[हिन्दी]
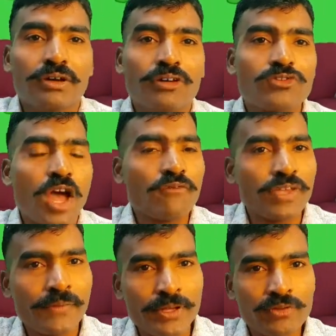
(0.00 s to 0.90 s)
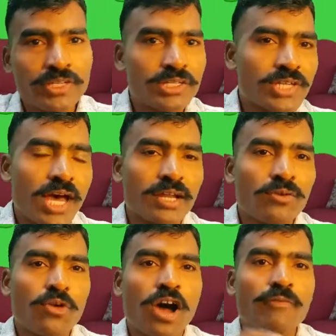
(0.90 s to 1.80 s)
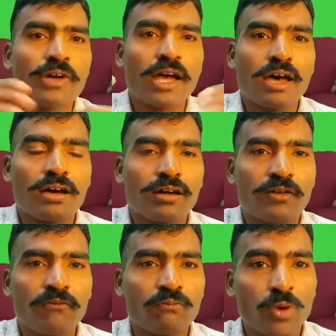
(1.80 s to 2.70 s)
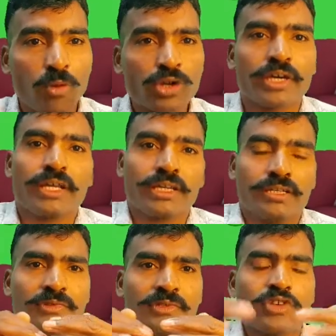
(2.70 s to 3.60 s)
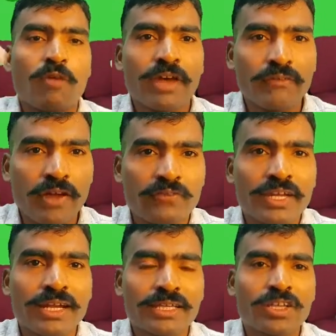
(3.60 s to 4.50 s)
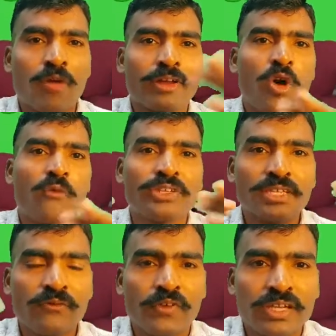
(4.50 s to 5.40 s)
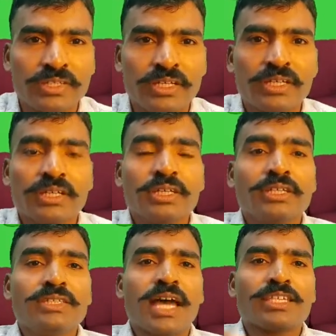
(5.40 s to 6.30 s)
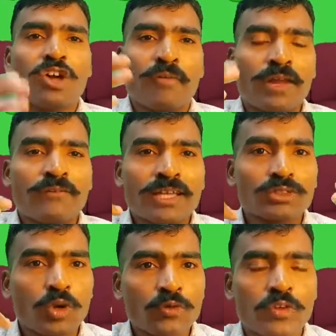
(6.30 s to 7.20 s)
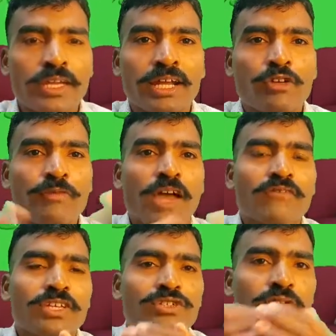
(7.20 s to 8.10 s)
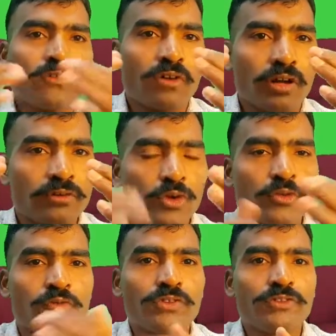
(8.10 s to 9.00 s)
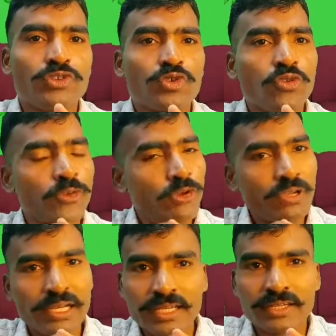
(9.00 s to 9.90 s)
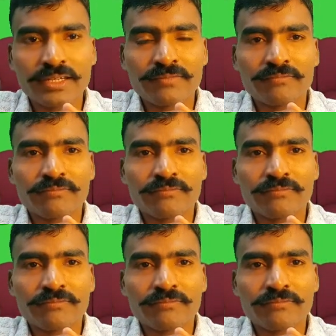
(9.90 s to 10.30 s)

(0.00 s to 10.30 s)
और जो आपके वीडियोस है चार वो हम प्रमोट करेंगे जो हमारी वेबसाइट है जो हमारे ऑफिशियल पेज है या जो हमारे पास ग्रुप्स वगैरह हैं उनमें आपकी जो यूट्यूब यूट्यूब वीडियो की लिंक है